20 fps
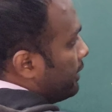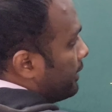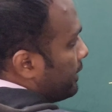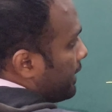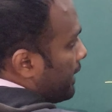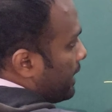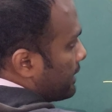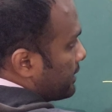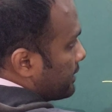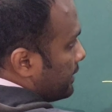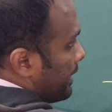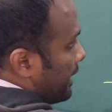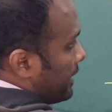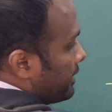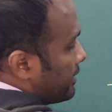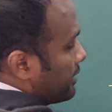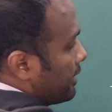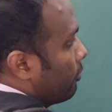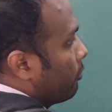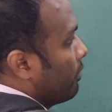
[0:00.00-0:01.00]
यहाँ से
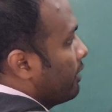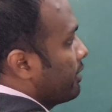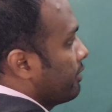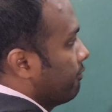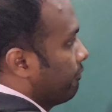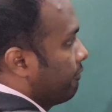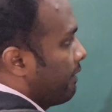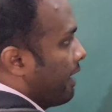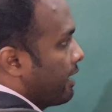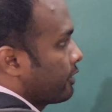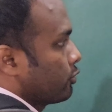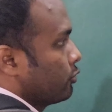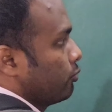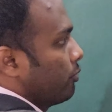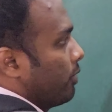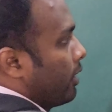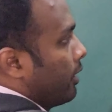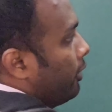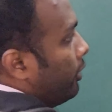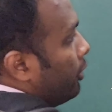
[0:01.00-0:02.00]
लाइट क्या हुआ रिफ्लेक्ट
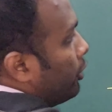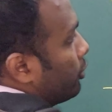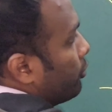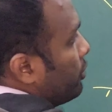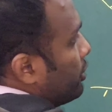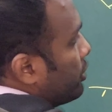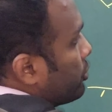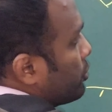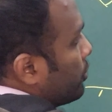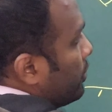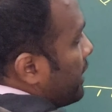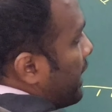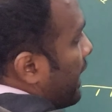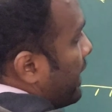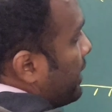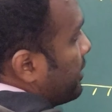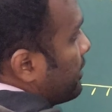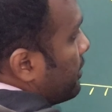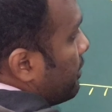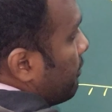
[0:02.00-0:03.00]
हुआ तो ये जो
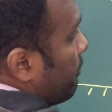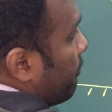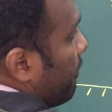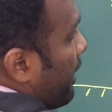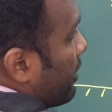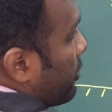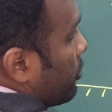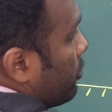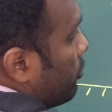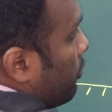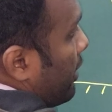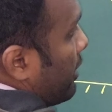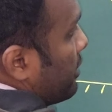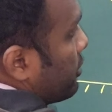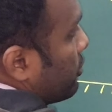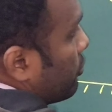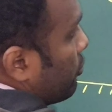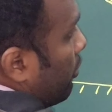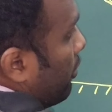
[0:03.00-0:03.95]
लाइट रिफ्लेक्ट हुआ इसको